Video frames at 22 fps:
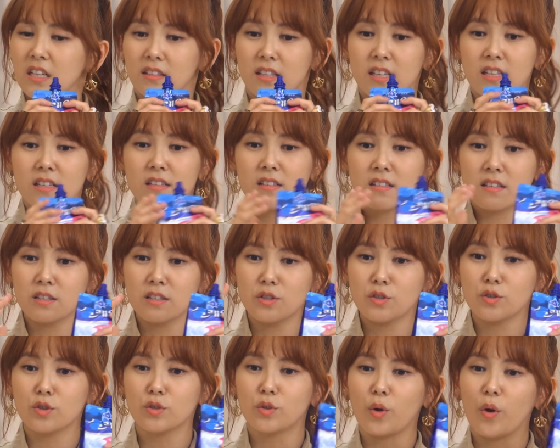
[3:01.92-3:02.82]
네
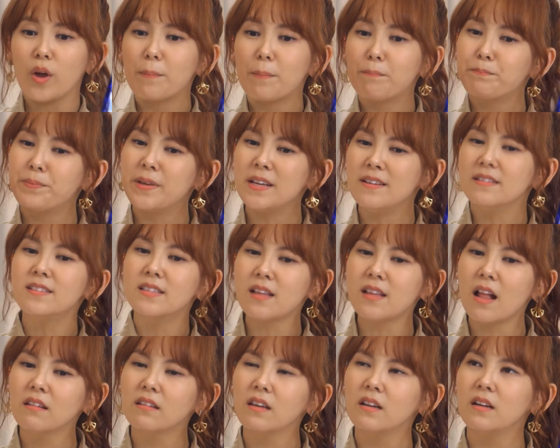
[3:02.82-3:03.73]
스스로 너의
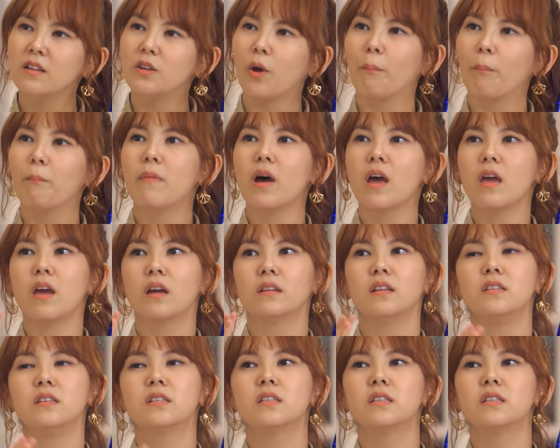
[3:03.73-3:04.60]
필살기를 연마해야 될